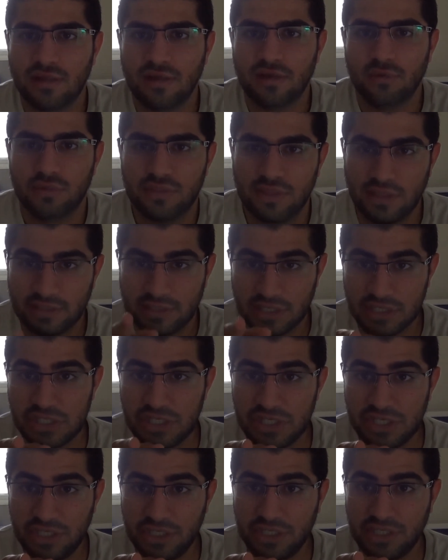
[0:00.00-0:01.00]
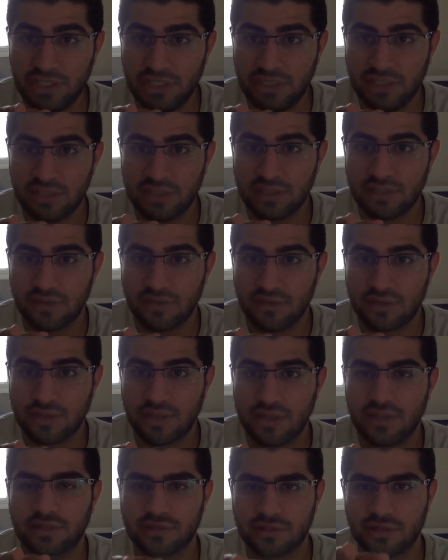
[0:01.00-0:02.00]
واذا انت شيعي
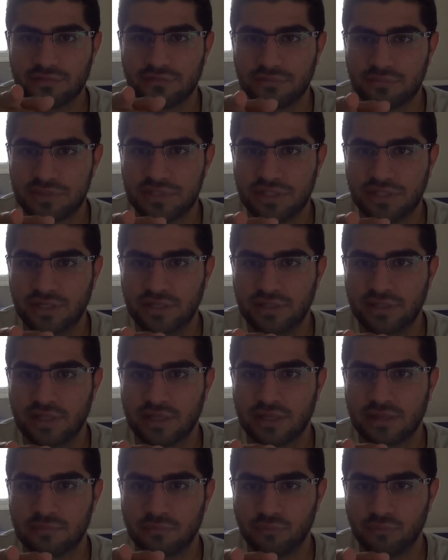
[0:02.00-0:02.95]
اوكي اعترف بشيعيتك